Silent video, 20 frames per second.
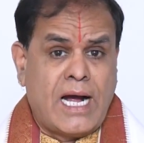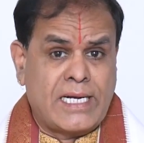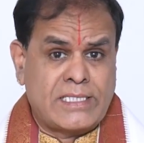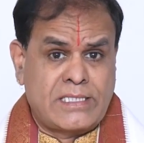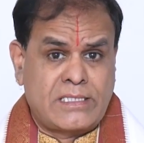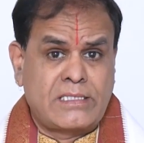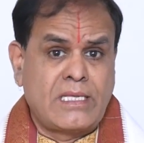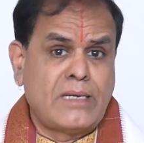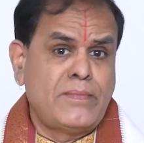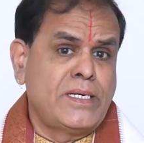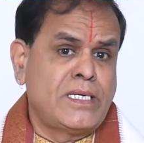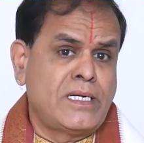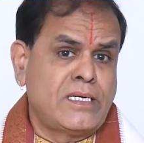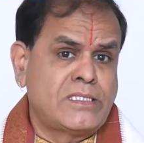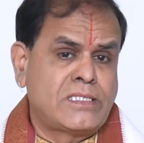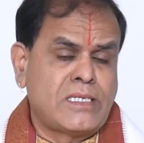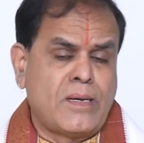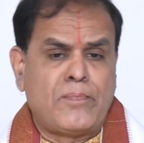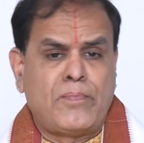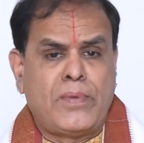
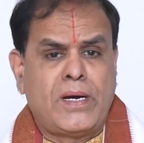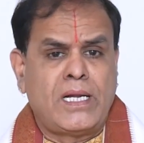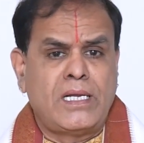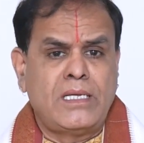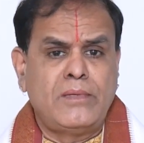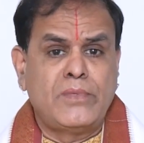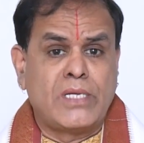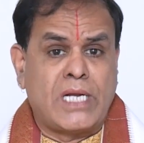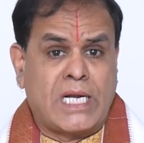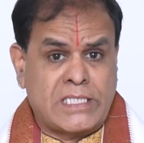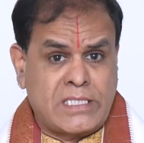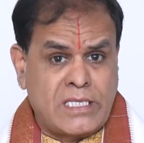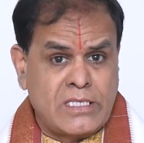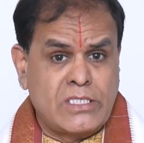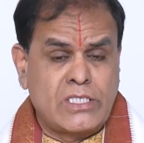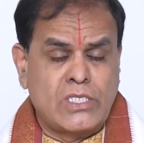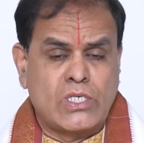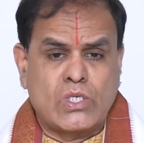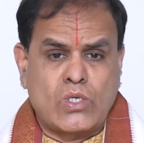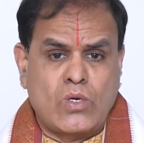అర్థమయ్యేటట్టు చెప్పాలి మీరు అర్థం
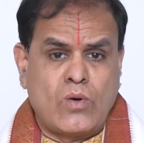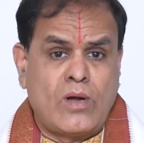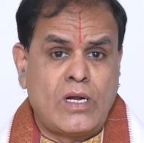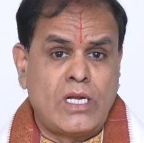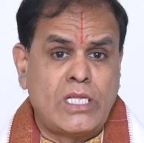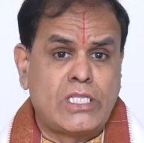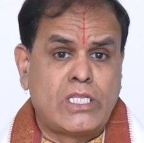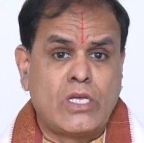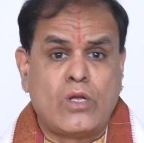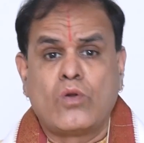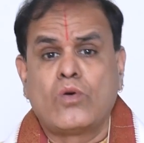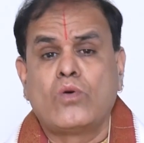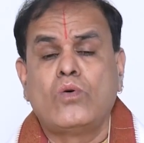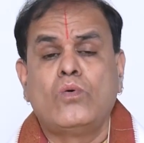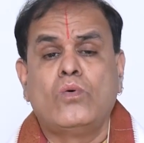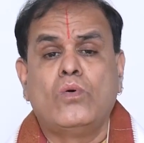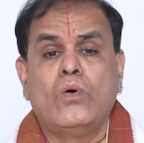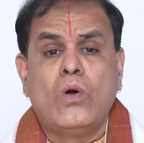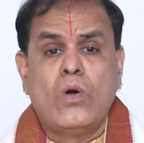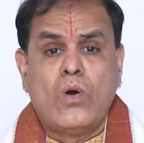చేసుకోవాలి తెలుగు